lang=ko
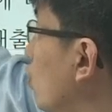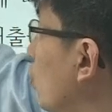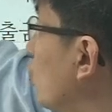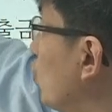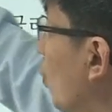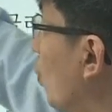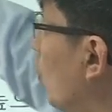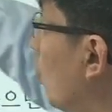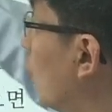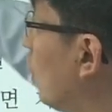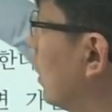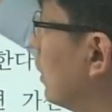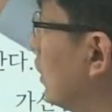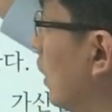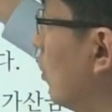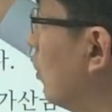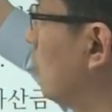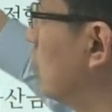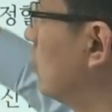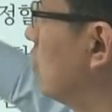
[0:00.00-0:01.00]
요 용어가
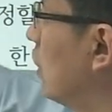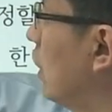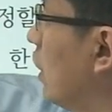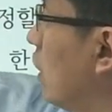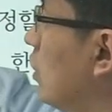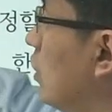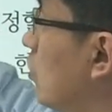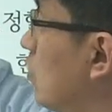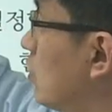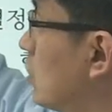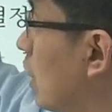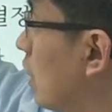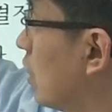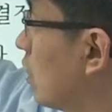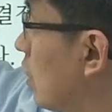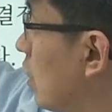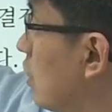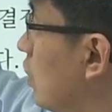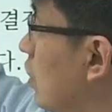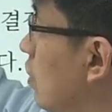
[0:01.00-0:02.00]
나오는데 이거를 제가
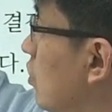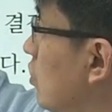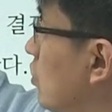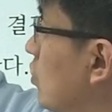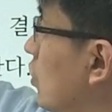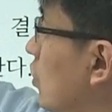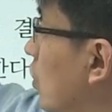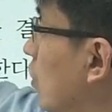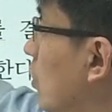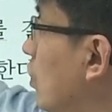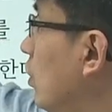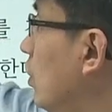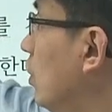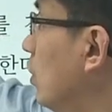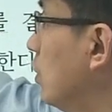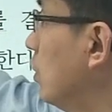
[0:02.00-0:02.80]
이렇게 읽어드려요.